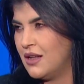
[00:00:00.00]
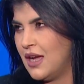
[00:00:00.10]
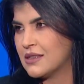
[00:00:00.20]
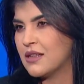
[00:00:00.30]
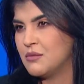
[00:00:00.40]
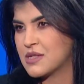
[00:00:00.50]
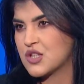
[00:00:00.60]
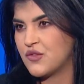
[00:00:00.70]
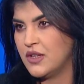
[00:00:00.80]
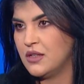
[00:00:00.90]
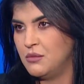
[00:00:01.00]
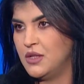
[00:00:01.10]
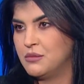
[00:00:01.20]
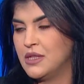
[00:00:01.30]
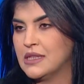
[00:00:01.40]
اكثر المستشفيات
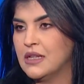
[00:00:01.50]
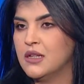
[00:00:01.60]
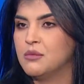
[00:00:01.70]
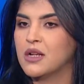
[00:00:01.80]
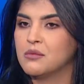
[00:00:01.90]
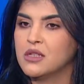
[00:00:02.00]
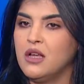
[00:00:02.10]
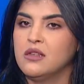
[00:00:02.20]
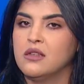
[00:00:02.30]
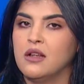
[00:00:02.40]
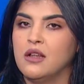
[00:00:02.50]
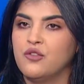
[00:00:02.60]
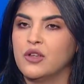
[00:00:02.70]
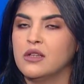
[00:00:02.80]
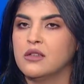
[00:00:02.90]
بلبنان تقريبا عم نتحضر
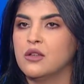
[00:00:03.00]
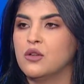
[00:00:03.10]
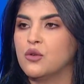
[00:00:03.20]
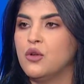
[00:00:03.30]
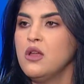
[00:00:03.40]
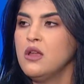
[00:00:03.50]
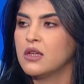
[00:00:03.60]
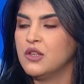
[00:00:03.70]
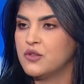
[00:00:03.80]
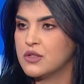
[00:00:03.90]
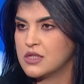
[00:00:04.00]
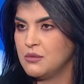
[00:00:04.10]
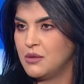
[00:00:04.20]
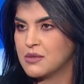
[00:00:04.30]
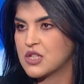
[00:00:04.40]
لفكره انه كيف
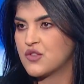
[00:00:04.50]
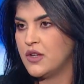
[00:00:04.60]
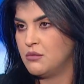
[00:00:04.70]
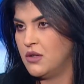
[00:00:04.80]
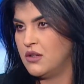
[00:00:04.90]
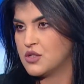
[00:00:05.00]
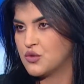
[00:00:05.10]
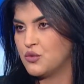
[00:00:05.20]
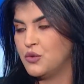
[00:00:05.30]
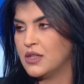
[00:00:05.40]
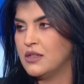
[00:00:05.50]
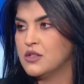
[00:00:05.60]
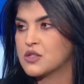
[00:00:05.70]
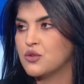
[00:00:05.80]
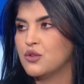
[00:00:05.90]
تقسيم المستشفيات بالريد زون
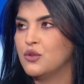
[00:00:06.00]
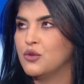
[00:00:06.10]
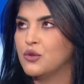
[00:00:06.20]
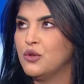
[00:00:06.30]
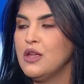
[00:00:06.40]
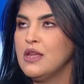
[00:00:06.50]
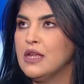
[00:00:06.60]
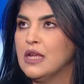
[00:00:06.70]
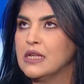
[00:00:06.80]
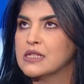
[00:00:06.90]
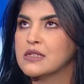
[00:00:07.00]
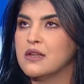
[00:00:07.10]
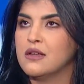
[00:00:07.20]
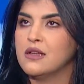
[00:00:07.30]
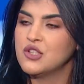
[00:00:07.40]
والجرين زون انه
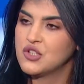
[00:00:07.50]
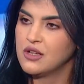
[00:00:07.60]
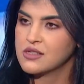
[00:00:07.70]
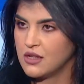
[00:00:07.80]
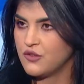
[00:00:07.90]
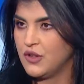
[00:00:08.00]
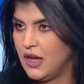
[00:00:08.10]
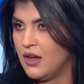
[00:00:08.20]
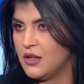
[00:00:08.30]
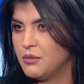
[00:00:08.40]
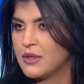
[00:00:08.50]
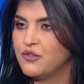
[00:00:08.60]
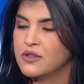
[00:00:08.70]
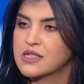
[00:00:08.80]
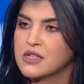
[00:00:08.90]
اذا اجى صار في حرب العرب
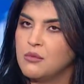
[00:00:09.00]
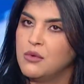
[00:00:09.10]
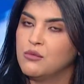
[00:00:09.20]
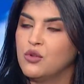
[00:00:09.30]
كيف نستقبل